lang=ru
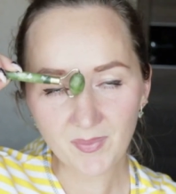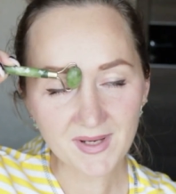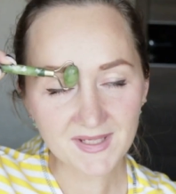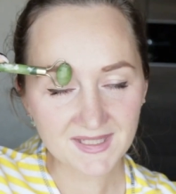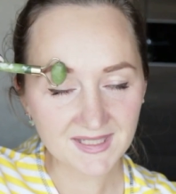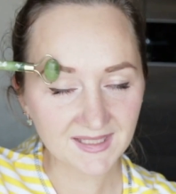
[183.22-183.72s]

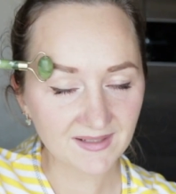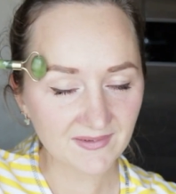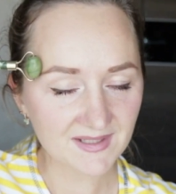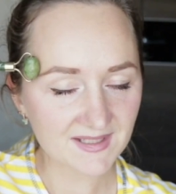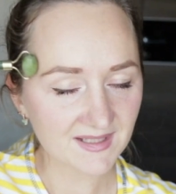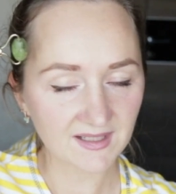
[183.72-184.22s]

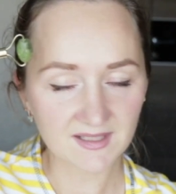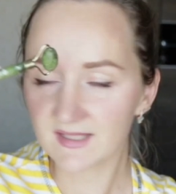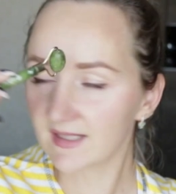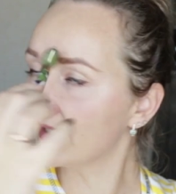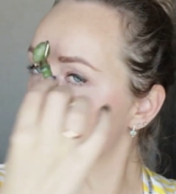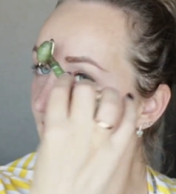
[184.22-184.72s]
помассировать, так
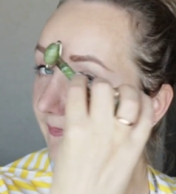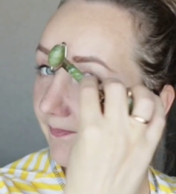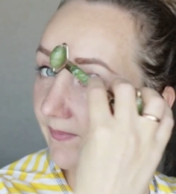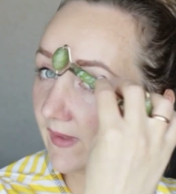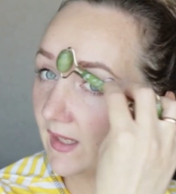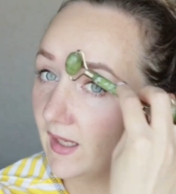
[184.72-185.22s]
скажем.
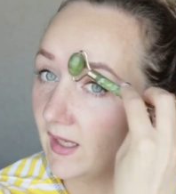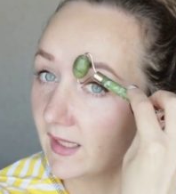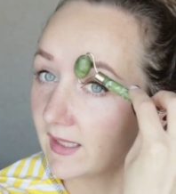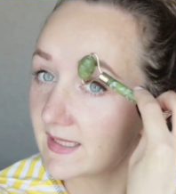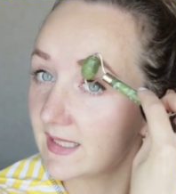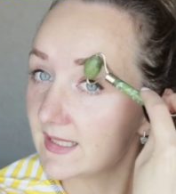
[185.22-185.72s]

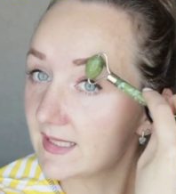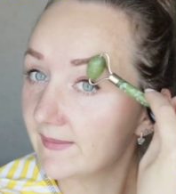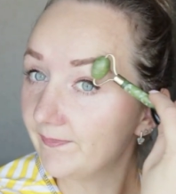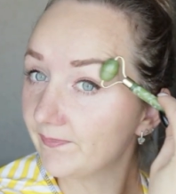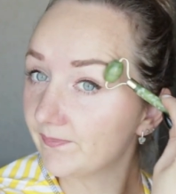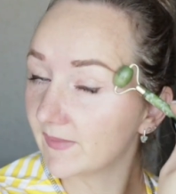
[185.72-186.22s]
Кстати,
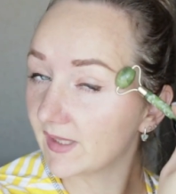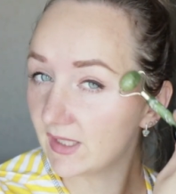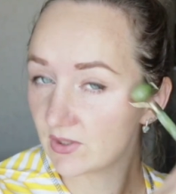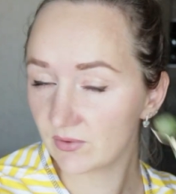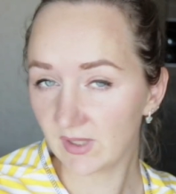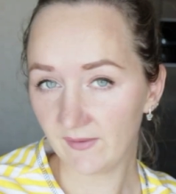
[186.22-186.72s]

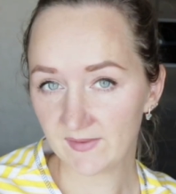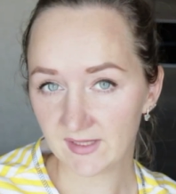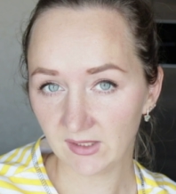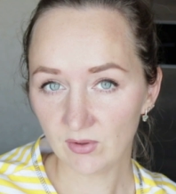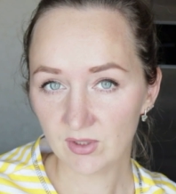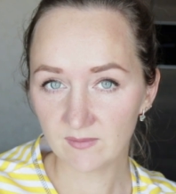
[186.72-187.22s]
когда с утра
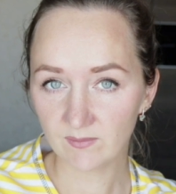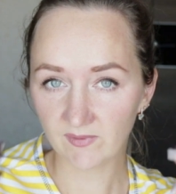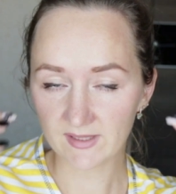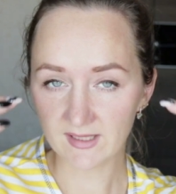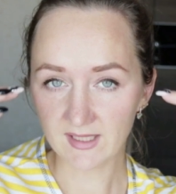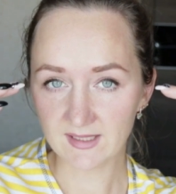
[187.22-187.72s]
встаете,
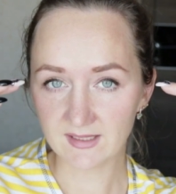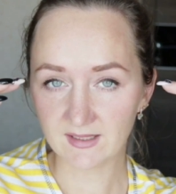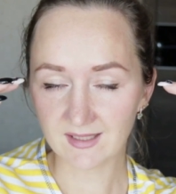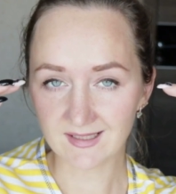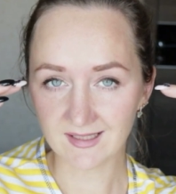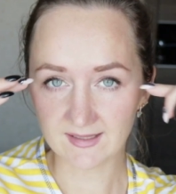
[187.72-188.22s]
бывает, знаете,
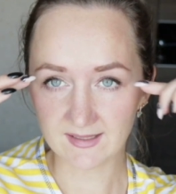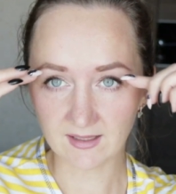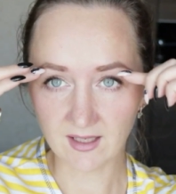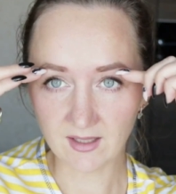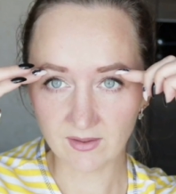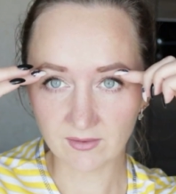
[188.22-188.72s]
глаза
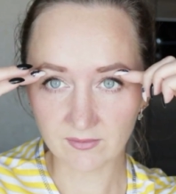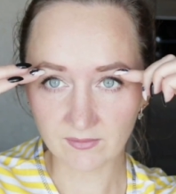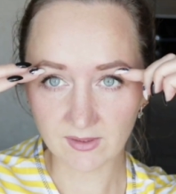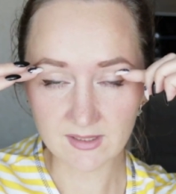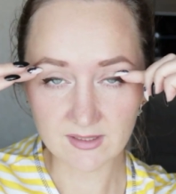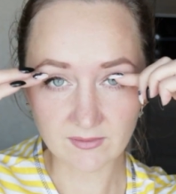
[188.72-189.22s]
текают,
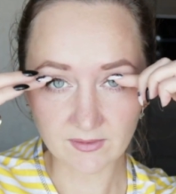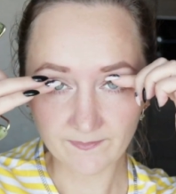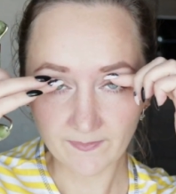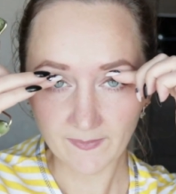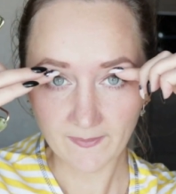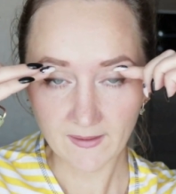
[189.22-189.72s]
вот эти вот
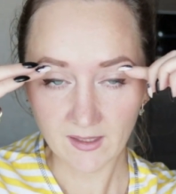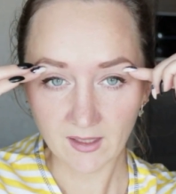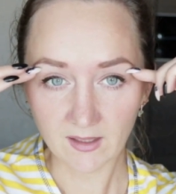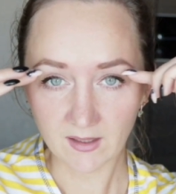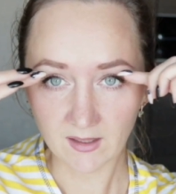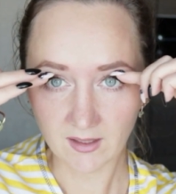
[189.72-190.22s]

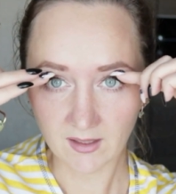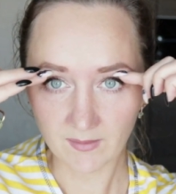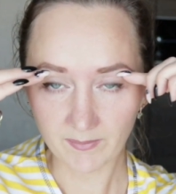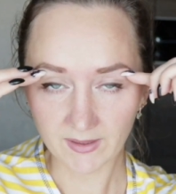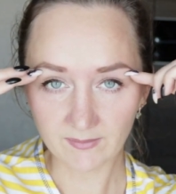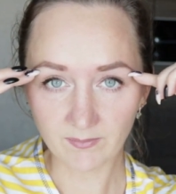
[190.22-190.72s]
э,
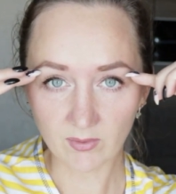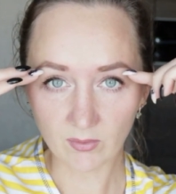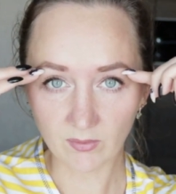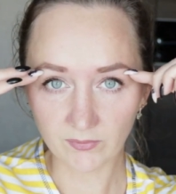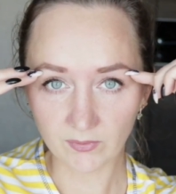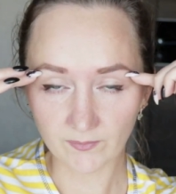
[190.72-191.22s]
под
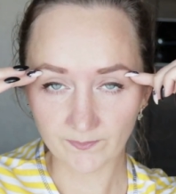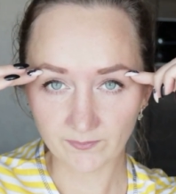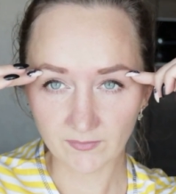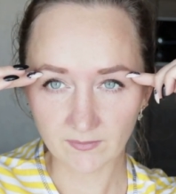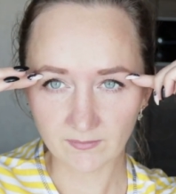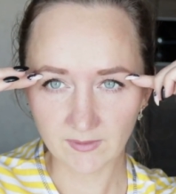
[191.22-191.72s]
бровью
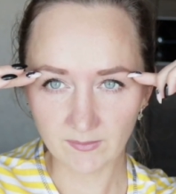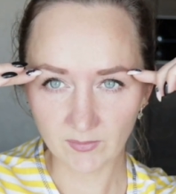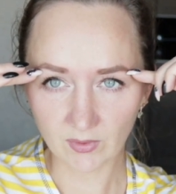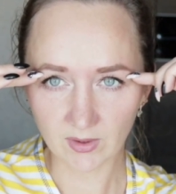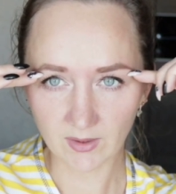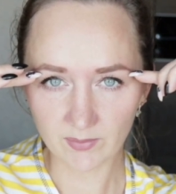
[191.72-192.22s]

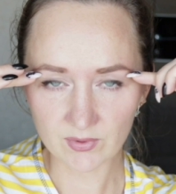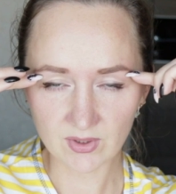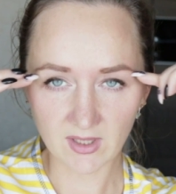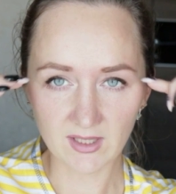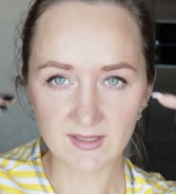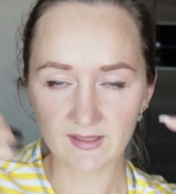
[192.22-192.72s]
немного
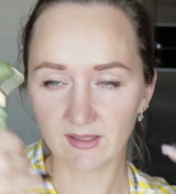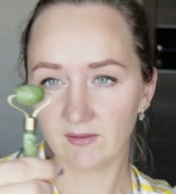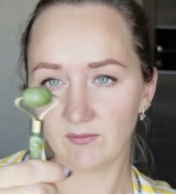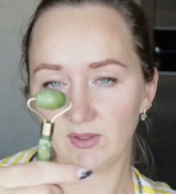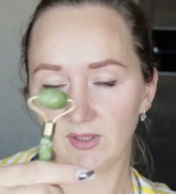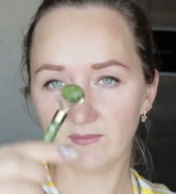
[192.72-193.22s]
опускается.
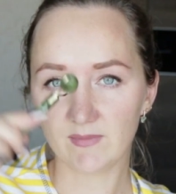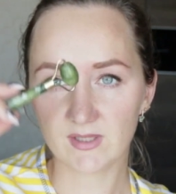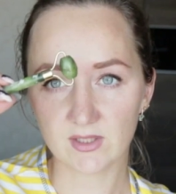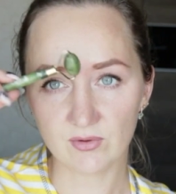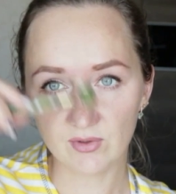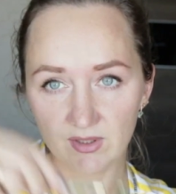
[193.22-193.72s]
Так вот, этот
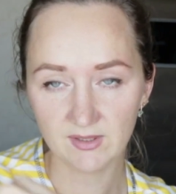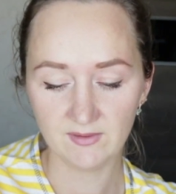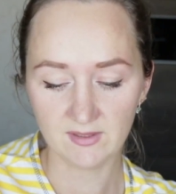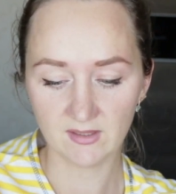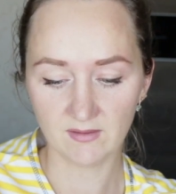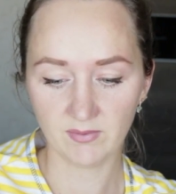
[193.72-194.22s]
массажер
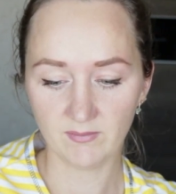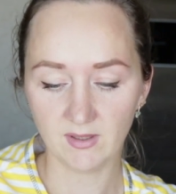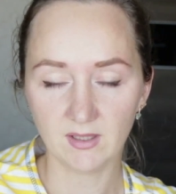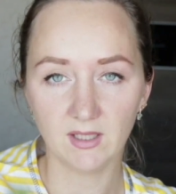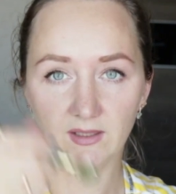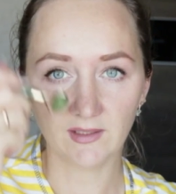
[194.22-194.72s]
действительно
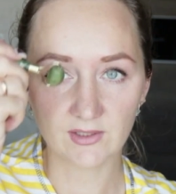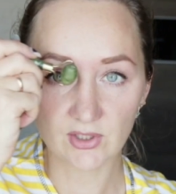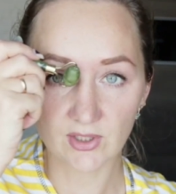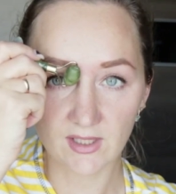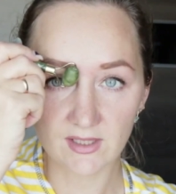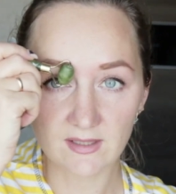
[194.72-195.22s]
помогает.
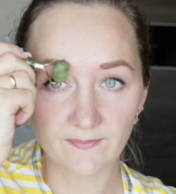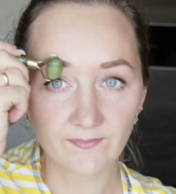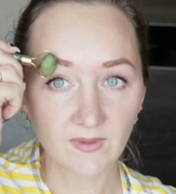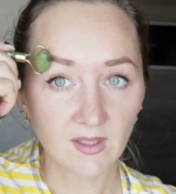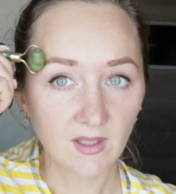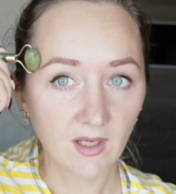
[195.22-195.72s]
Начинаете,
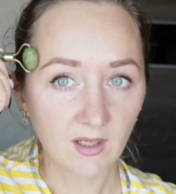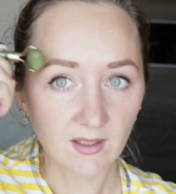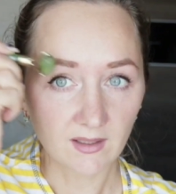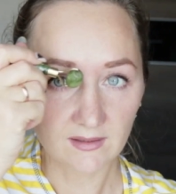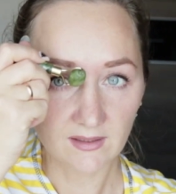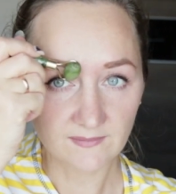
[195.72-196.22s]

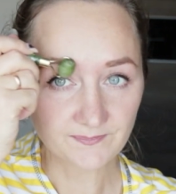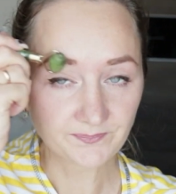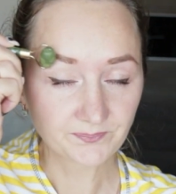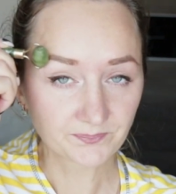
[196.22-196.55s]
когда